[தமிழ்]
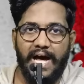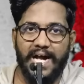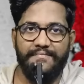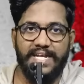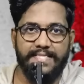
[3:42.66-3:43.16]

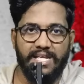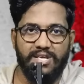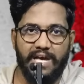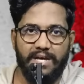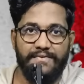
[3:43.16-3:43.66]
ஆகவே
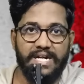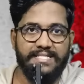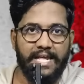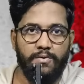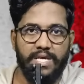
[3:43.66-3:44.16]
நெத்தன்யாங்கு அவர்கள்
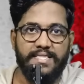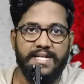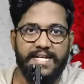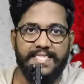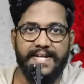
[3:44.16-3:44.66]
தன்னுடைய
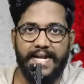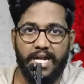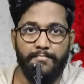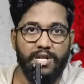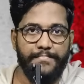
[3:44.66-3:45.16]
திட்டத்தை
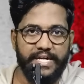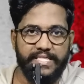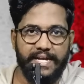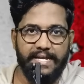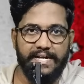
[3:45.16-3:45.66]

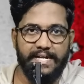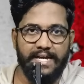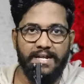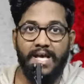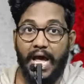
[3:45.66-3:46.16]
நடைமுறைப்படுத்தினார்
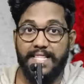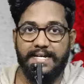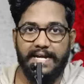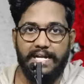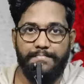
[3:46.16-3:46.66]
என்றால் அது
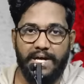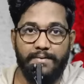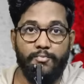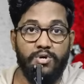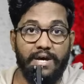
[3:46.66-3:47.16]
கண்டிப்பாக
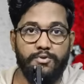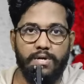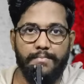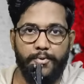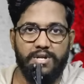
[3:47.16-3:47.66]
மூன்றாவது
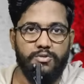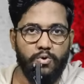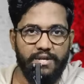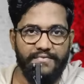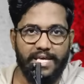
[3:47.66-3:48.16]
உலகப் போரை
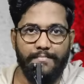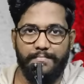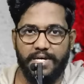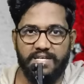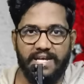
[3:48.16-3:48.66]
தூண்டுவிக்கும்
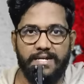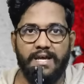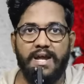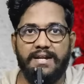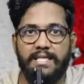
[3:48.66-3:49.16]
என்பதுதான்
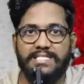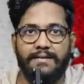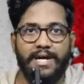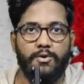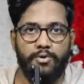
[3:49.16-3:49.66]

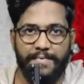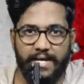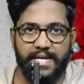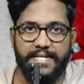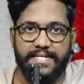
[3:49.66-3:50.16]
நிதர்சனமான
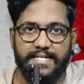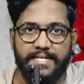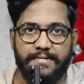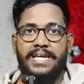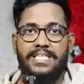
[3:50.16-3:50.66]
உண்மையாக இருக்கு
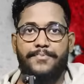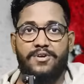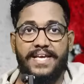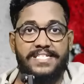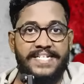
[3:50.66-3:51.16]
இது
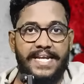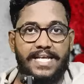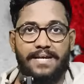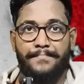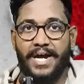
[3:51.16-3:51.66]
போன்ற
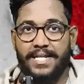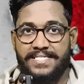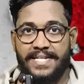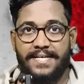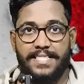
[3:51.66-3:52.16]
இஸ்ரேலுக்கும்
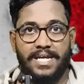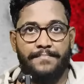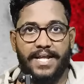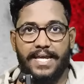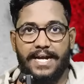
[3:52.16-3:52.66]
பாலஸ்தீனத்துக்கும்
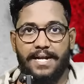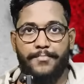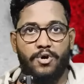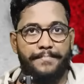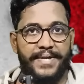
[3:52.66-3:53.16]
இடையிலான
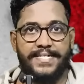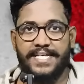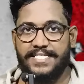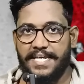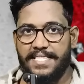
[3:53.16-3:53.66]
போரை பற்றிய
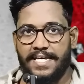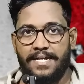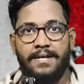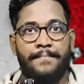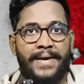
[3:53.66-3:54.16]
செய்திகள்
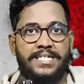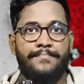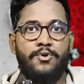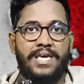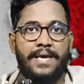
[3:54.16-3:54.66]

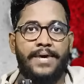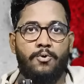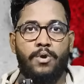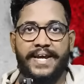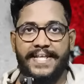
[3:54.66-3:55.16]
மற்றும் முக்கியமான
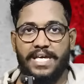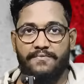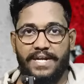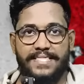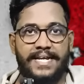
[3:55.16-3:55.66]
உலக
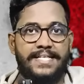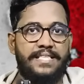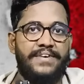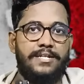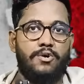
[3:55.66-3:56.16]
நிகழ்வுகளைத்தான் இந்த
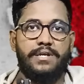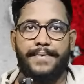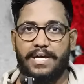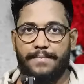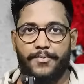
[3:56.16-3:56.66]
வீடியோவில்
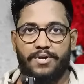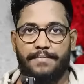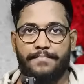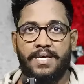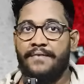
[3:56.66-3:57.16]
பார்க்க
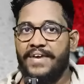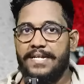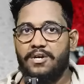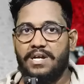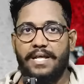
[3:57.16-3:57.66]
போகிறோம்
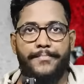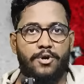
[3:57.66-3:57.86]
வீடியோக்குள்ளே